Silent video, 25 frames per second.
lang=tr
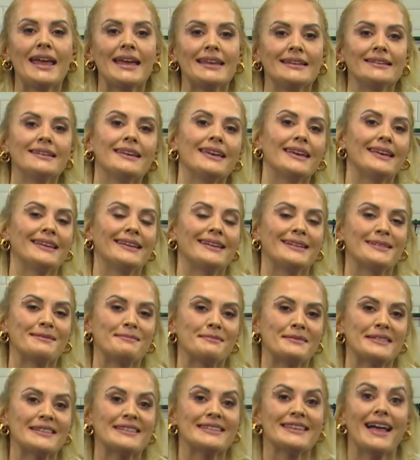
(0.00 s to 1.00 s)

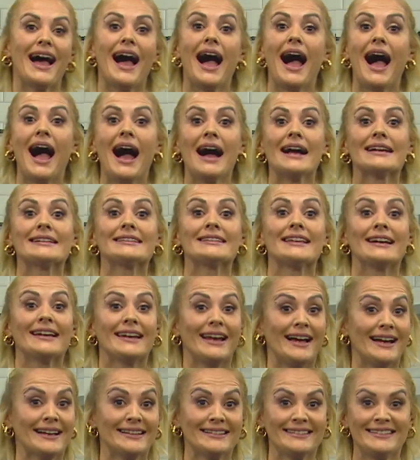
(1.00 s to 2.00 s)
hediyelerimiz
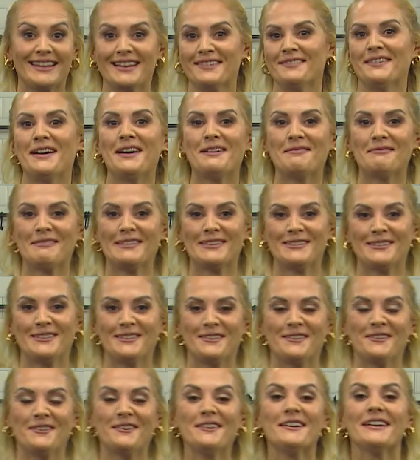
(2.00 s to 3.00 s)
artarak devam
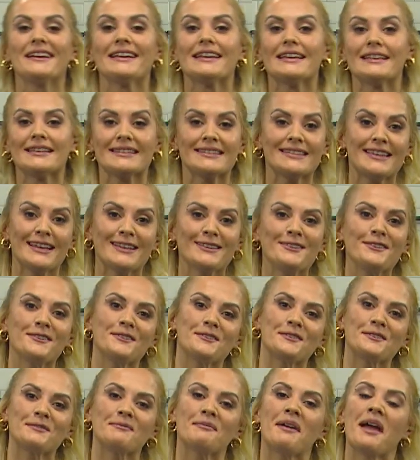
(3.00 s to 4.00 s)
ediyor.
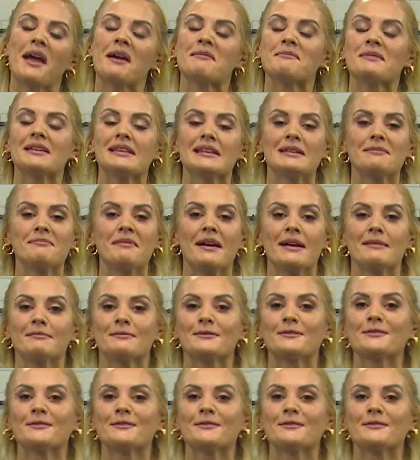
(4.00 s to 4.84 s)
Sanıyorum hemen hemen